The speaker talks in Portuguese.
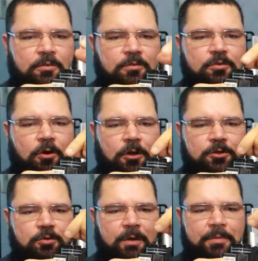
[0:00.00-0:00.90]
o
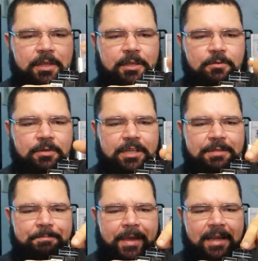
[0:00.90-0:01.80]
nosso amigo
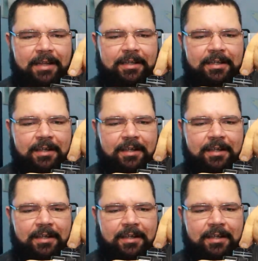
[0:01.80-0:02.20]
impeller.